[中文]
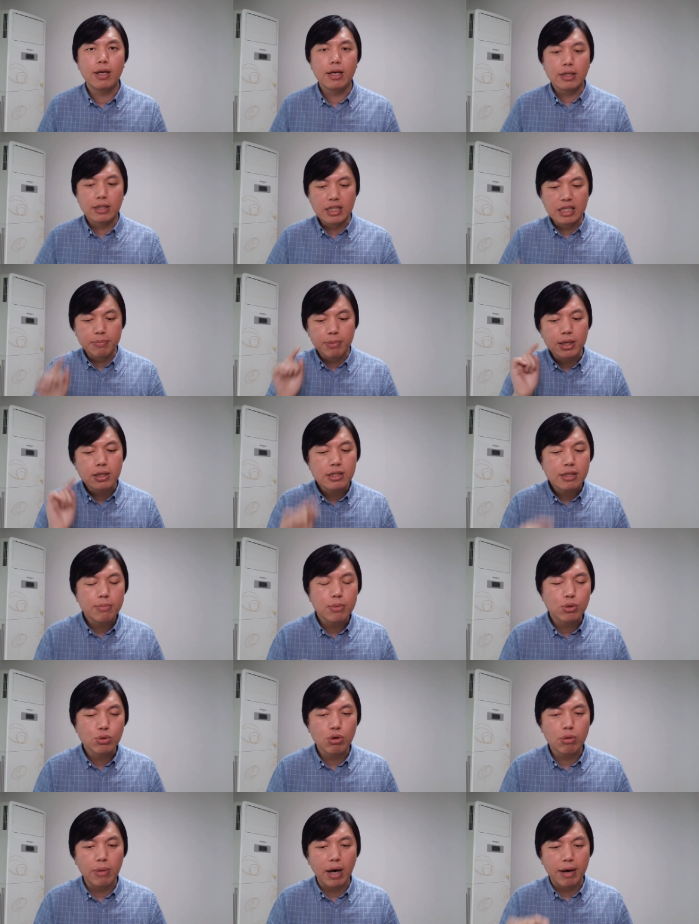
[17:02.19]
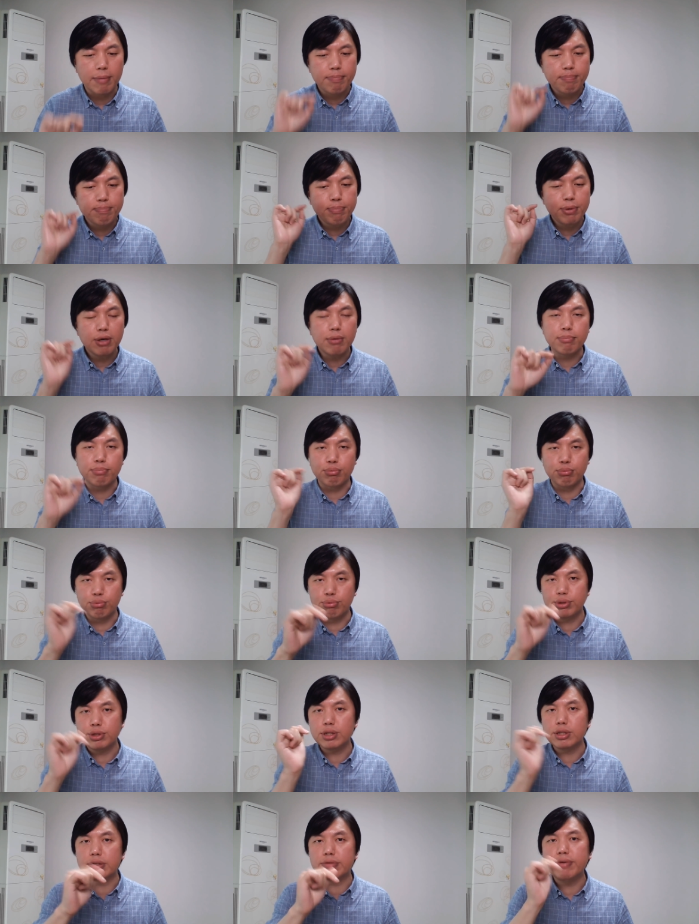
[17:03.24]
你们这么做吧，并不
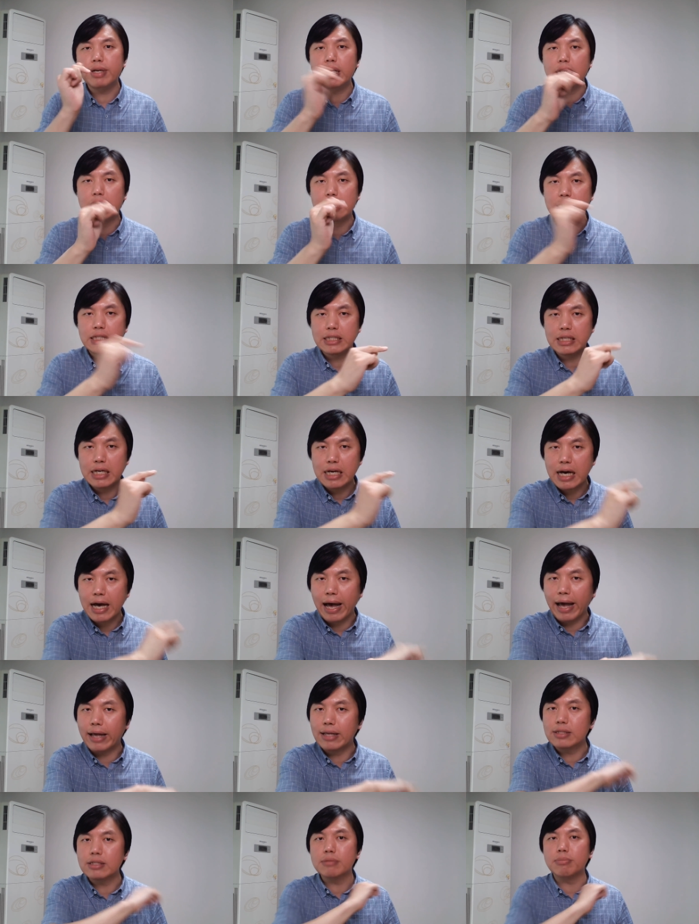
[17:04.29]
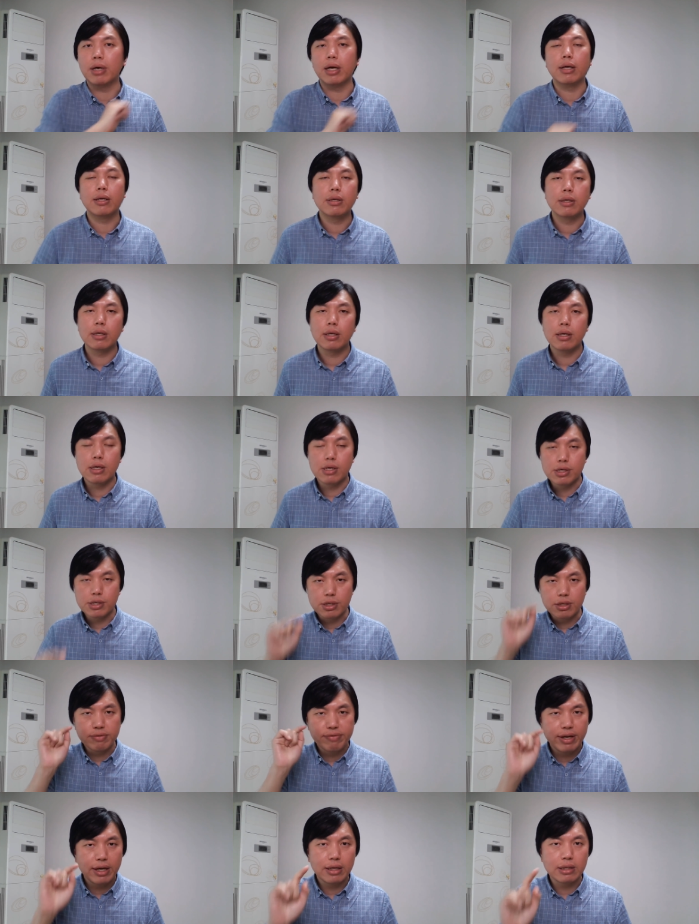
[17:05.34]
是为了这些孩子们，
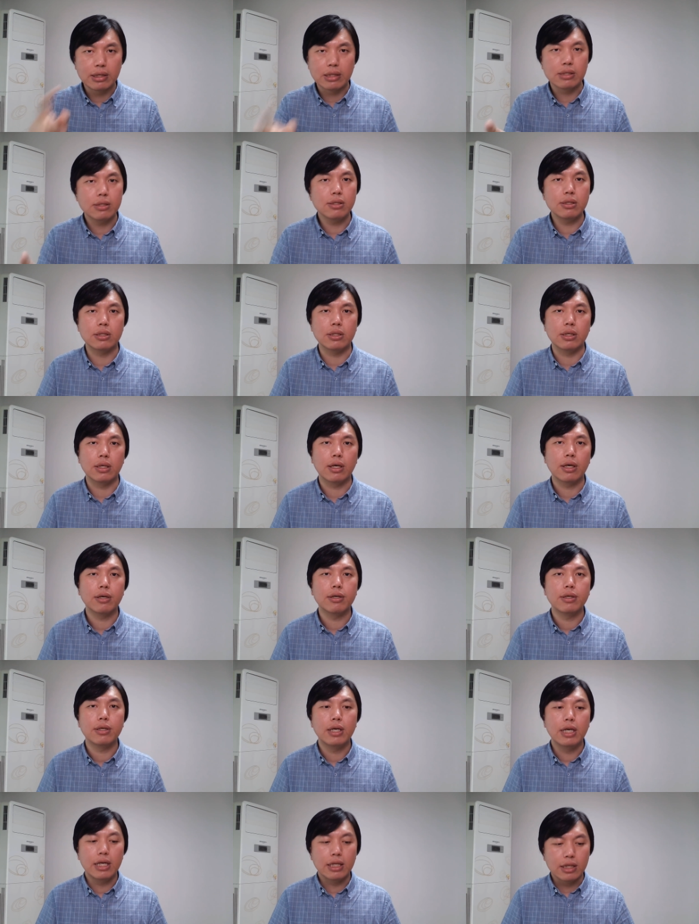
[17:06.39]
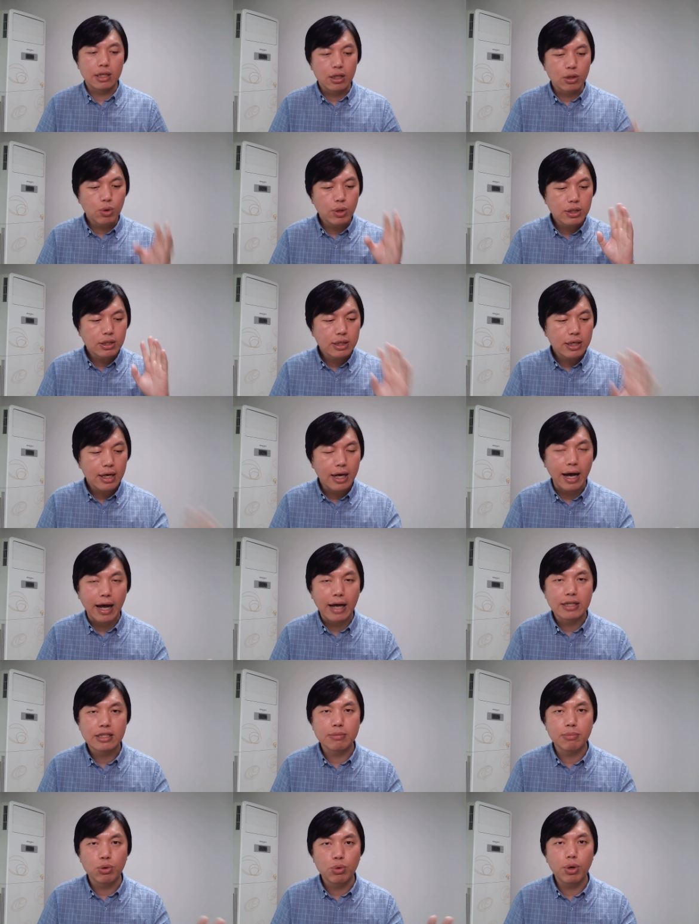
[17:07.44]
是为了你自己。你对这些
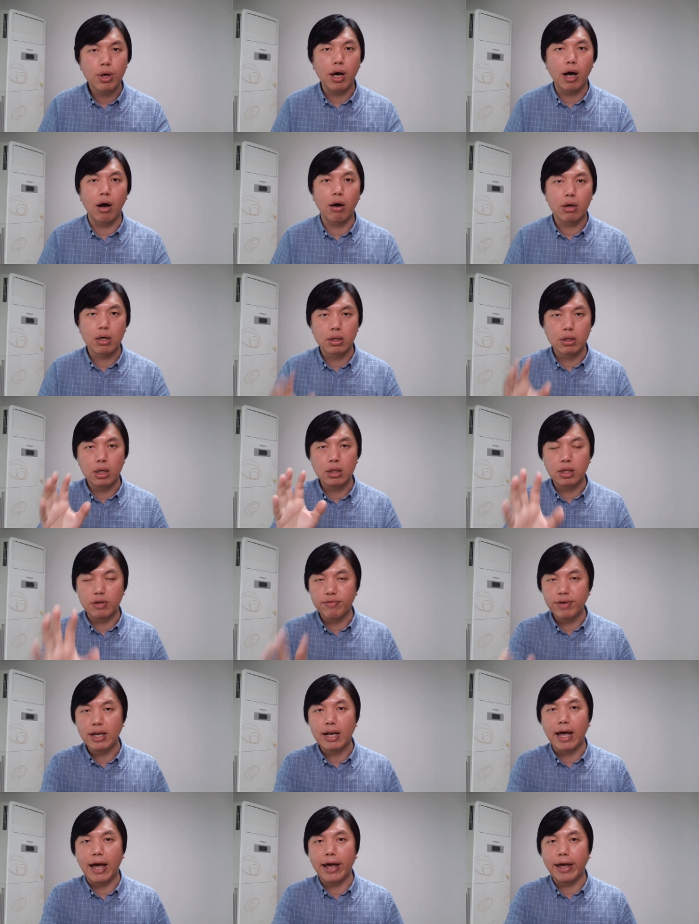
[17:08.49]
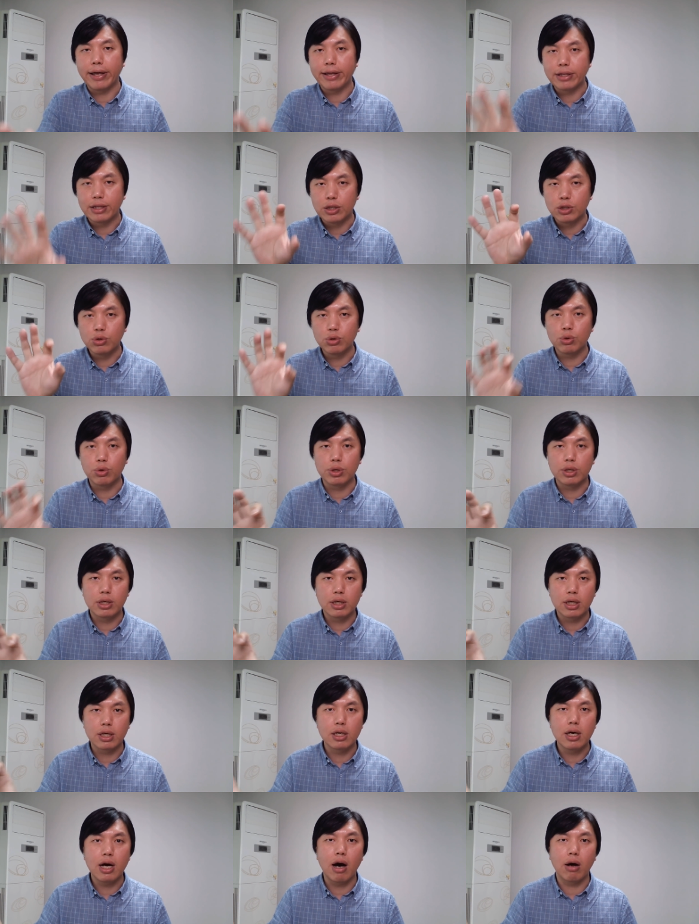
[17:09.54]
孩子们越好，可能你未来你就有一个
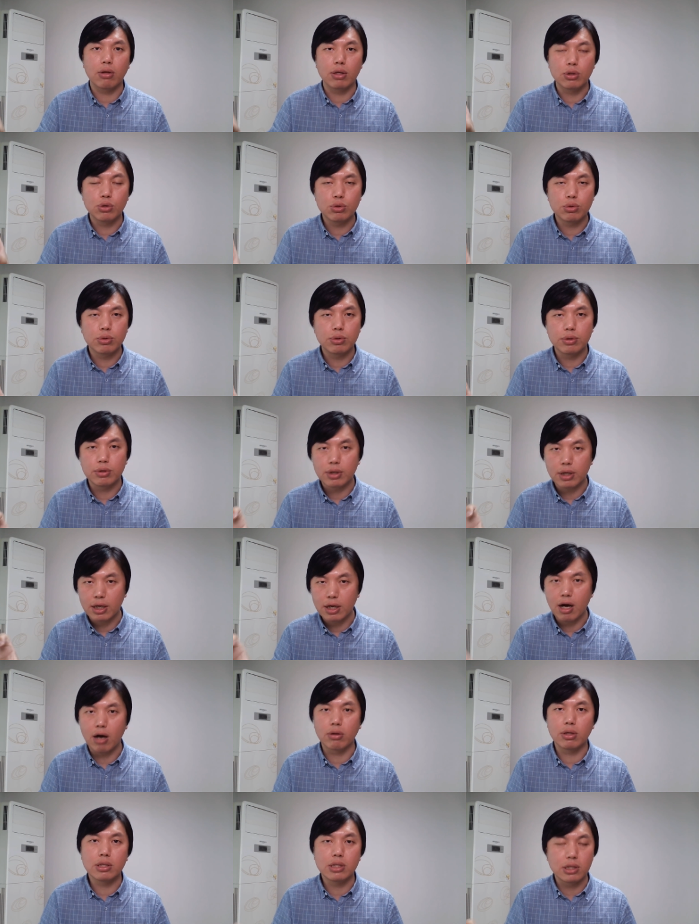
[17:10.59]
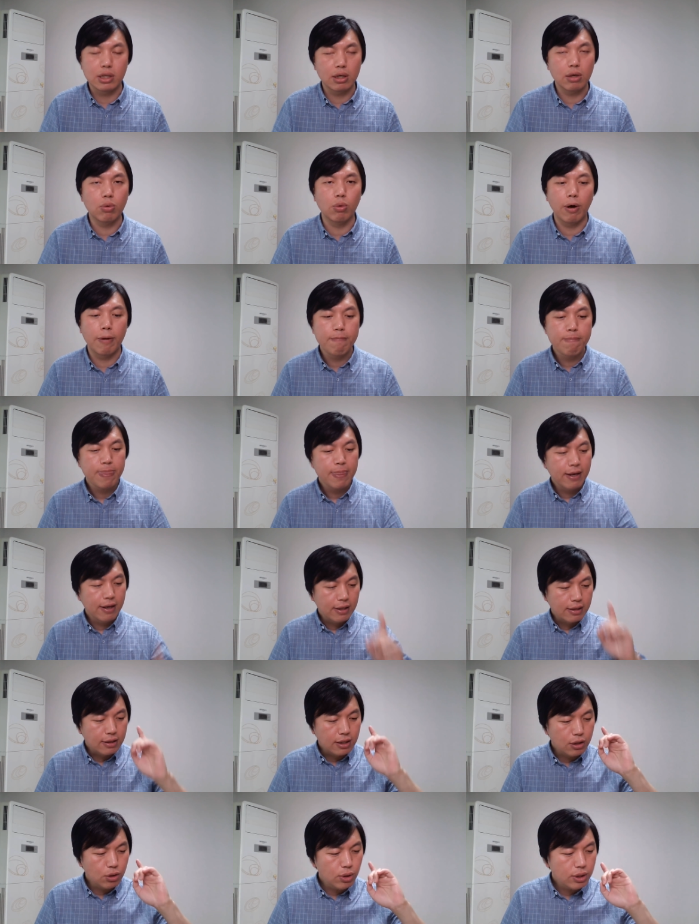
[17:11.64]
很好的、很好的结果。
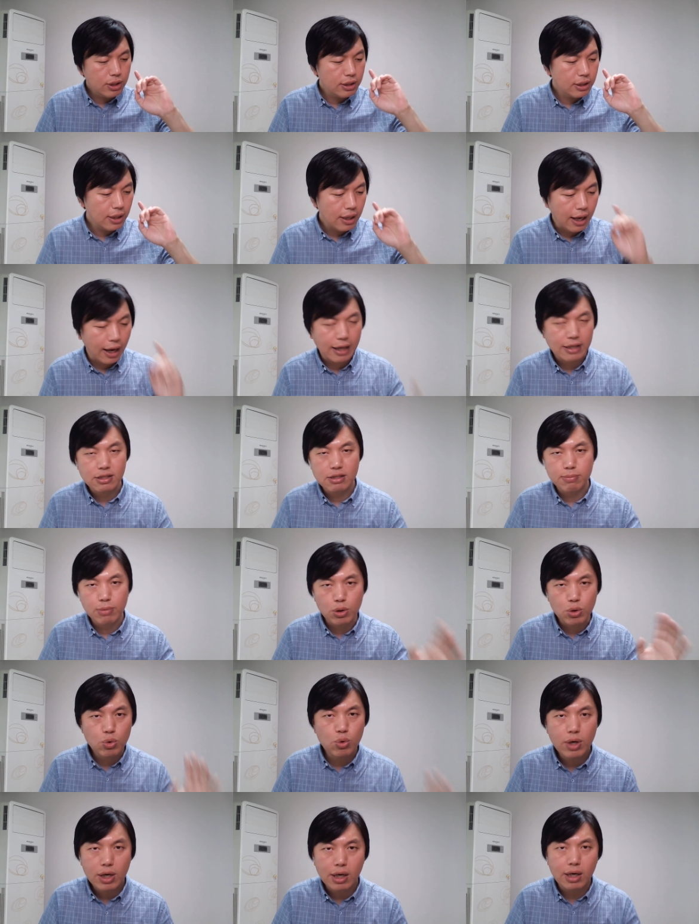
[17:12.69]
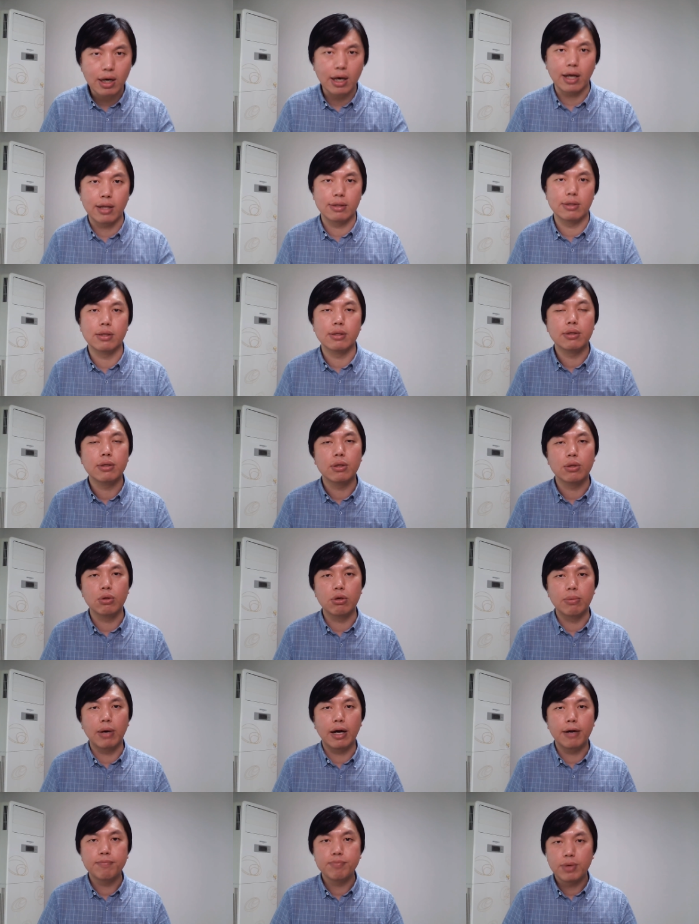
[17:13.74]
你对这些孩子们越狠，对
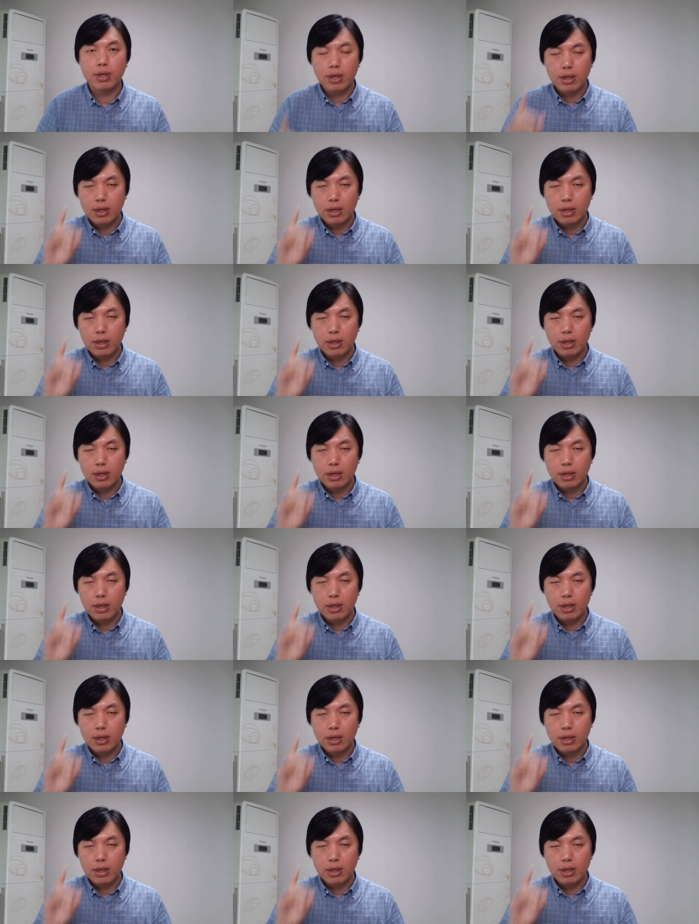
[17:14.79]
吧？